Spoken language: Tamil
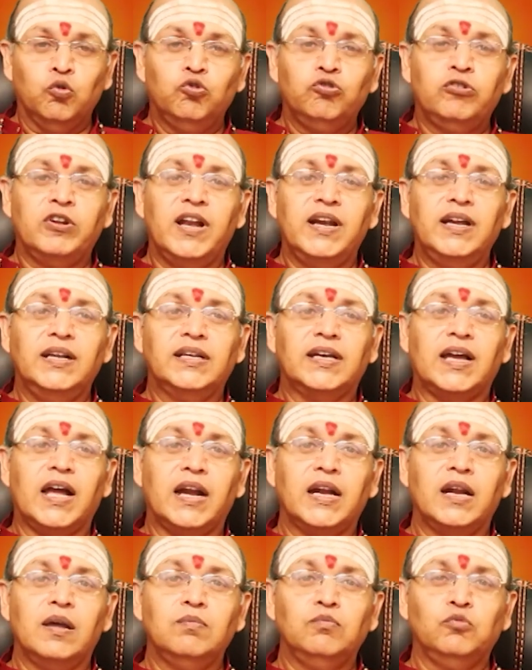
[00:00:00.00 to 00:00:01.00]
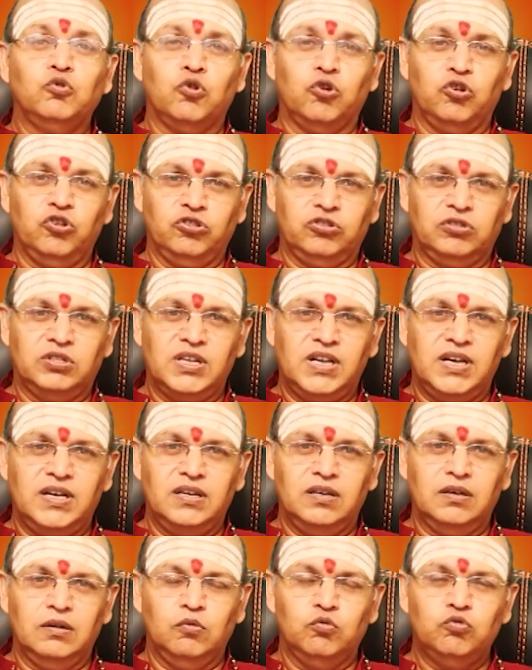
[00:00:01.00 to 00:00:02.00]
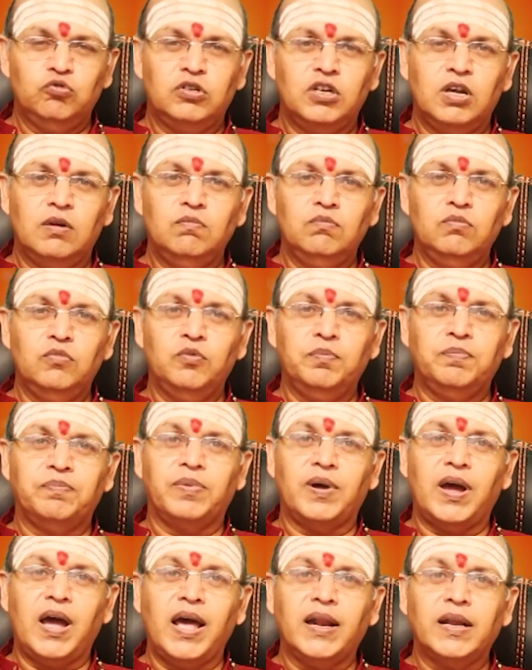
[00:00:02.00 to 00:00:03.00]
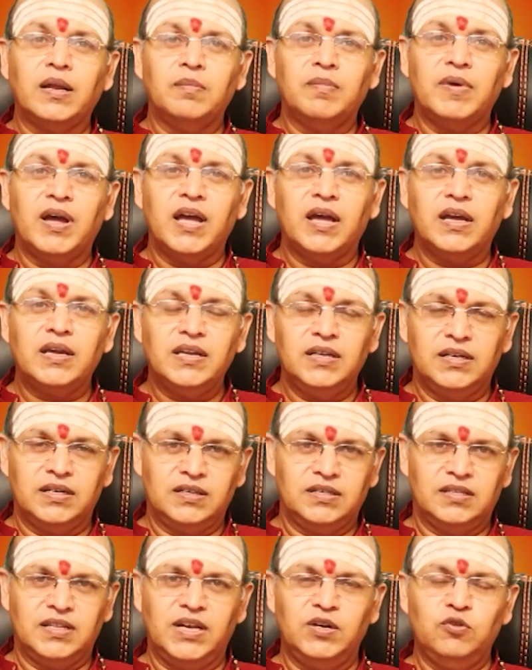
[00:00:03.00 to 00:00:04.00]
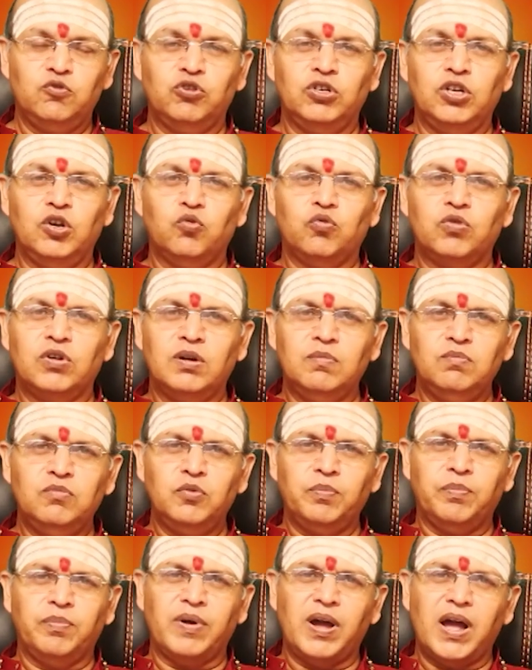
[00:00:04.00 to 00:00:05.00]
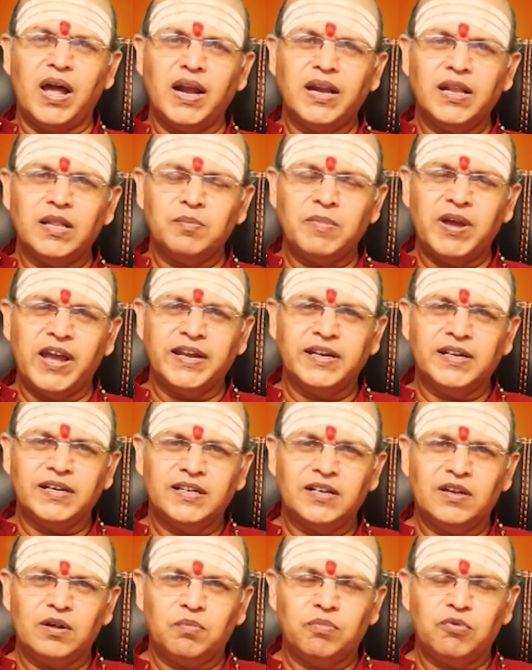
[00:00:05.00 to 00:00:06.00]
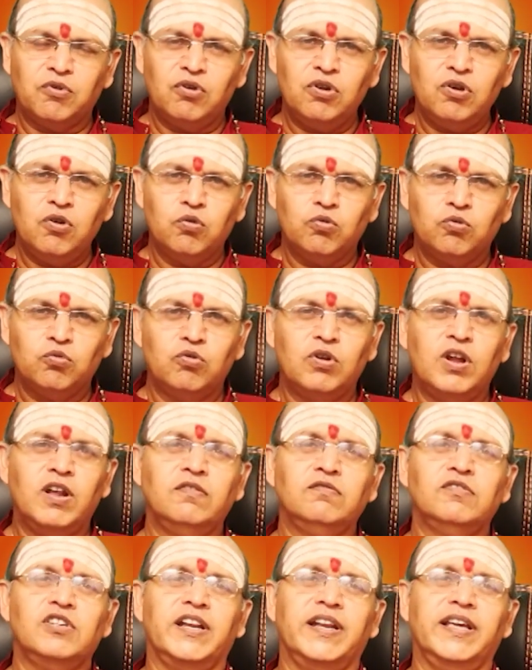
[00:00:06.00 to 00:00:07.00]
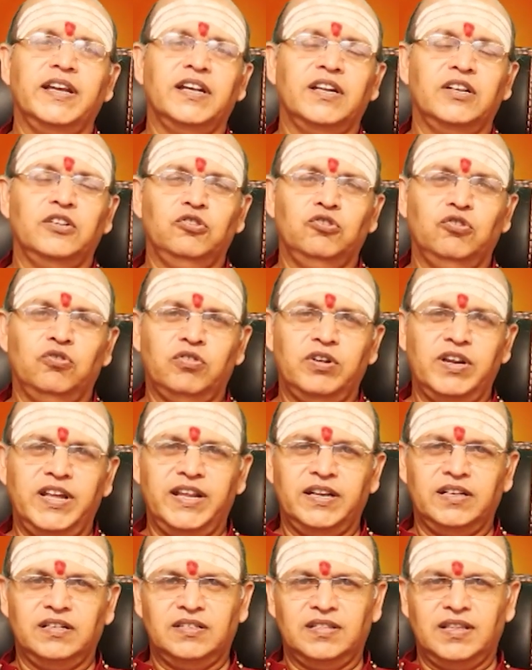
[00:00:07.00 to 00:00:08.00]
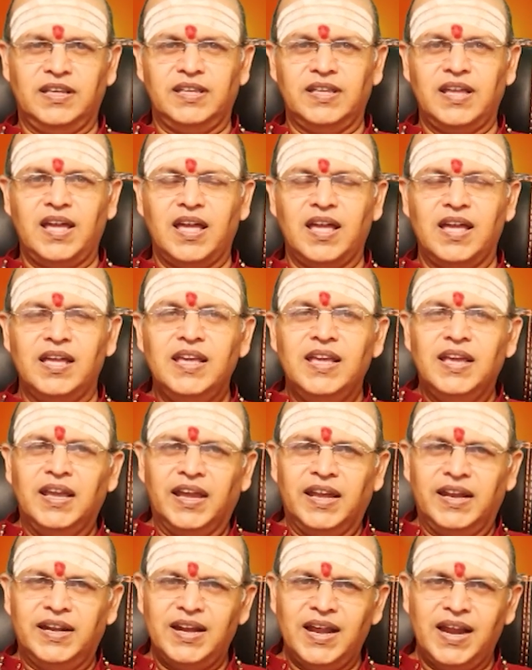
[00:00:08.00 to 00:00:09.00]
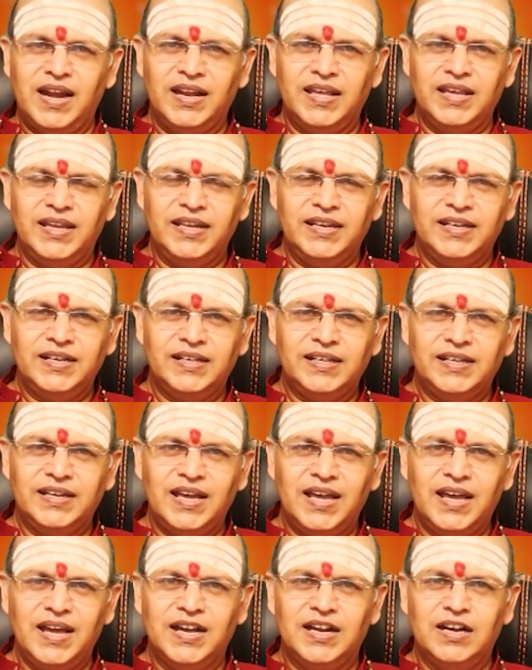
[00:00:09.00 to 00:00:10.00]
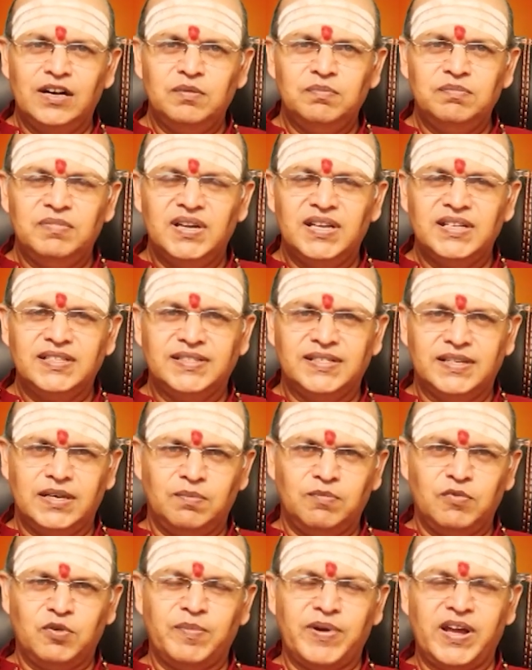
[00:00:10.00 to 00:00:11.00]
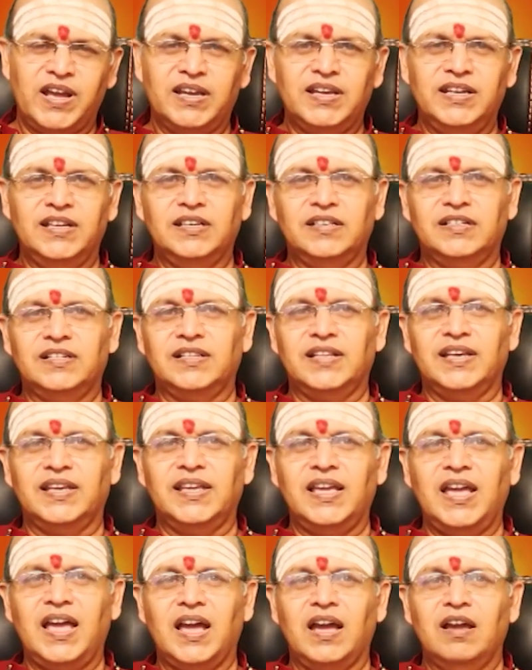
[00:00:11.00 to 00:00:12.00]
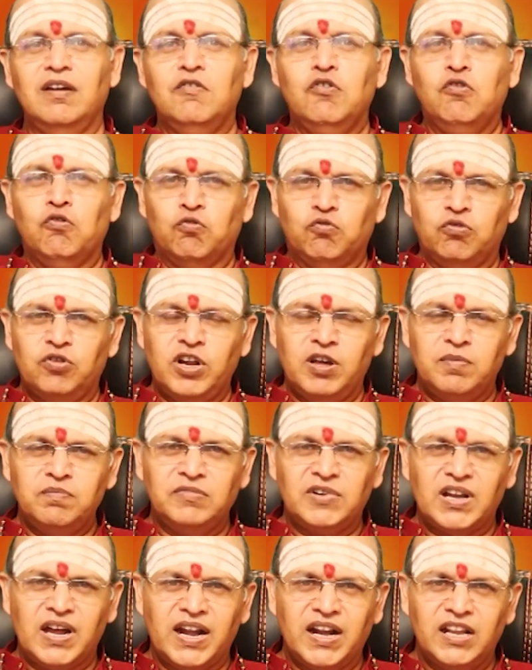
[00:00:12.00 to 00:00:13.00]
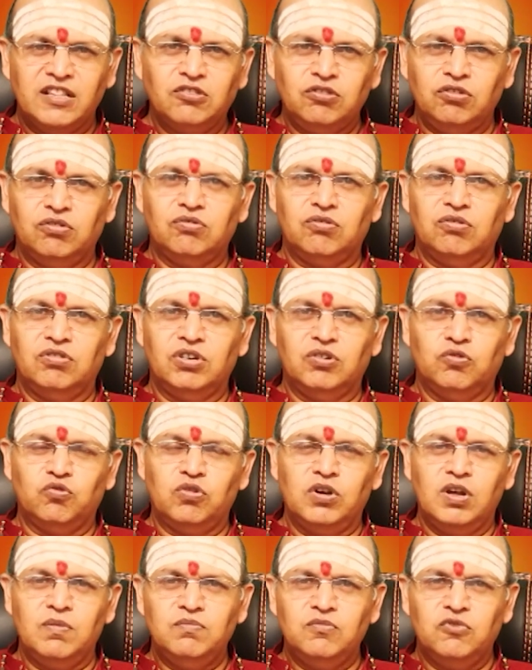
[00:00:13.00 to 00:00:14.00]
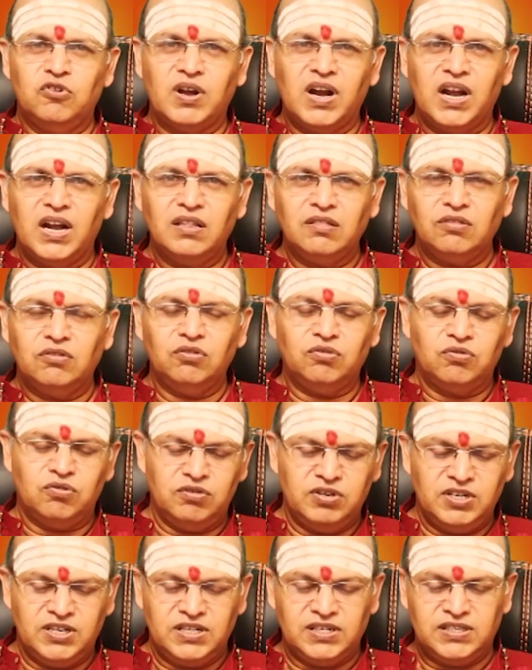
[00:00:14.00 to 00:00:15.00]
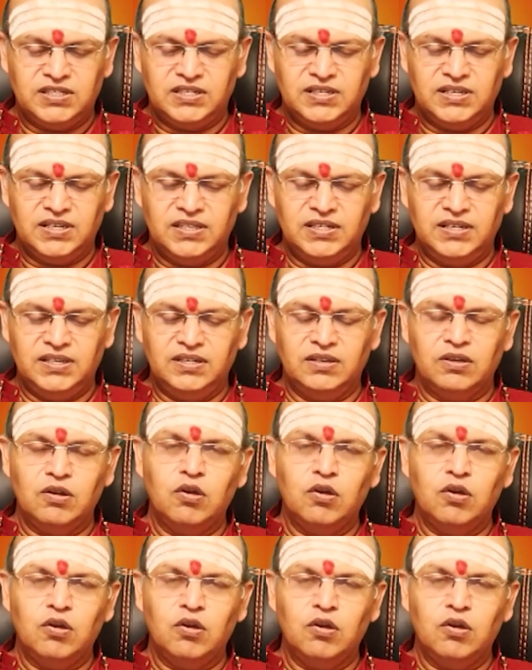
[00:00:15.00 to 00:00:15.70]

உடல் கணம் கொடுத்தல் உடம்பு பாரமாக இருக்குது என்னுடைய உடம்பு பாரமாக இருக்கிற போல் ஒரு உணர்வு எனக்கு இருந்து கொண்டே இருக்குது ஐயா என்னால் இருக்க எலும்ப சிரமமாக இருக்குது ஐயா உடம் கனத்து கொண்டு உடம்பு கனத்து கொண்டு இருக்கின்றது